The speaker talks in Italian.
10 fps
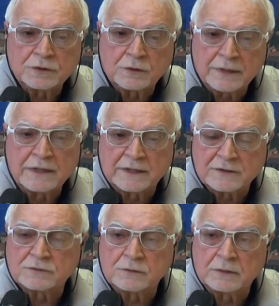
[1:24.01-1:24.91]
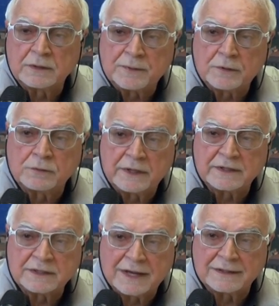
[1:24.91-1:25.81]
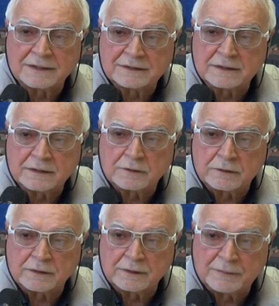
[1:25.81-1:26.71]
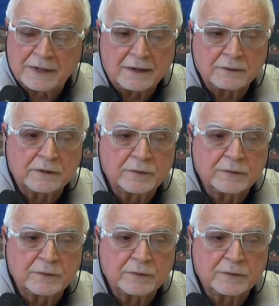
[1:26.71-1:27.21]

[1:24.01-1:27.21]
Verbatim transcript: di quelle che sono le peculiarità del territorio urbano e